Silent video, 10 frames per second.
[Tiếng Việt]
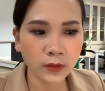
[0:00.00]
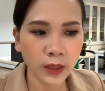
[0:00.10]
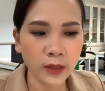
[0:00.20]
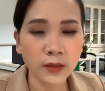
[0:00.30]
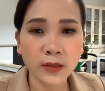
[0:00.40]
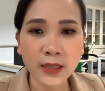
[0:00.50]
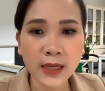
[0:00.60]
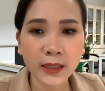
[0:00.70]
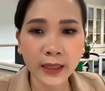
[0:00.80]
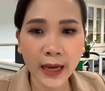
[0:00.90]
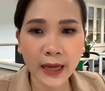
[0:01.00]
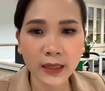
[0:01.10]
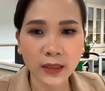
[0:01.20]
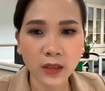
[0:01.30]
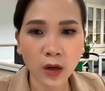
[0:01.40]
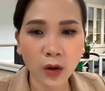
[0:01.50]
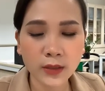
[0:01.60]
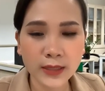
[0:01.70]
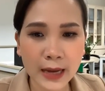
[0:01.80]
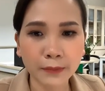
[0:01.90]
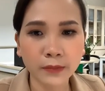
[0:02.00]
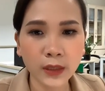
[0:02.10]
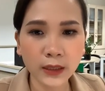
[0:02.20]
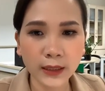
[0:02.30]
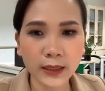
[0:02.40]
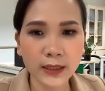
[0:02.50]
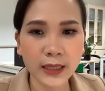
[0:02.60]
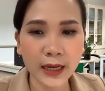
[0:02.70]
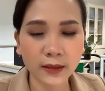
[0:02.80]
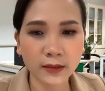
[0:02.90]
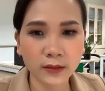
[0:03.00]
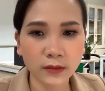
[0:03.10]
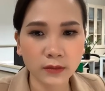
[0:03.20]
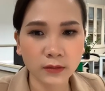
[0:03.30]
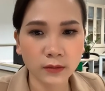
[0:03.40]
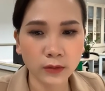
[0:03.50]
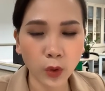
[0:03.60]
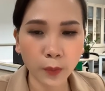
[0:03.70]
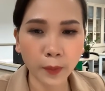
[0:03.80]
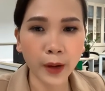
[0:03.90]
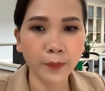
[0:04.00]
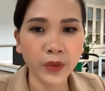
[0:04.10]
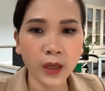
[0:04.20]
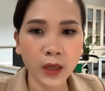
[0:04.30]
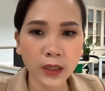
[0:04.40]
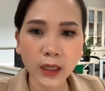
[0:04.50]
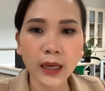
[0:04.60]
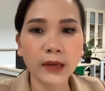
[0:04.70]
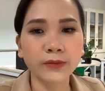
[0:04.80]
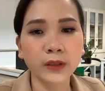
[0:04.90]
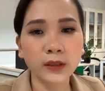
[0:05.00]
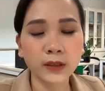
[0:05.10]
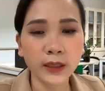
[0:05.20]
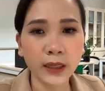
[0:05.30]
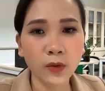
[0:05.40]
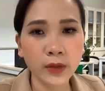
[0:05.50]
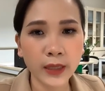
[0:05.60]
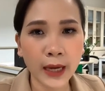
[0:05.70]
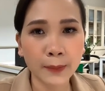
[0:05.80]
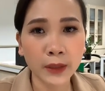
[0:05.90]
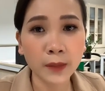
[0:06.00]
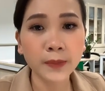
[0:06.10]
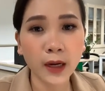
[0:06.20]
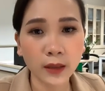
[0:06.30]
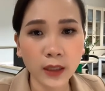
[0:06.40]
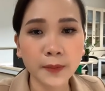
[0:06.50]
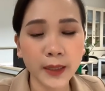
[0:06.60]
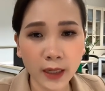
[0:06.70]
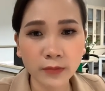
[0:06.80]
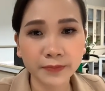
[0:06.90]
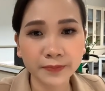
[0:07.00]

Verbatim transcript: để ở dưới sàn nhà để cho giảm bớt cái tình trạng nồm ẩm, nhất là với những cái ngôi nhà mà thấp tầng nhé các bạn nhé.